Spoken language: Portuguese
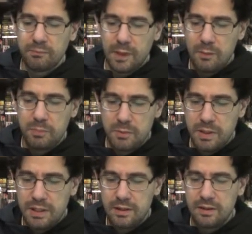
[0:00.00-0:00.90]
a
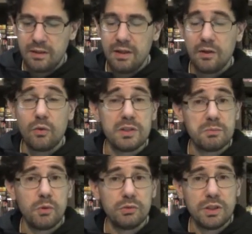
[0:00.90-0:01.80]
primeira
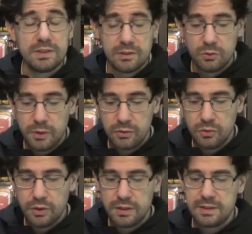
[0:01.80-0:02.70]
corresponde à edição número
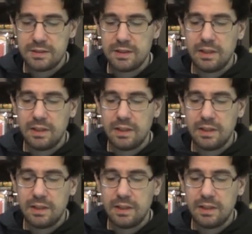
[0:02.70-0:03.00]
2,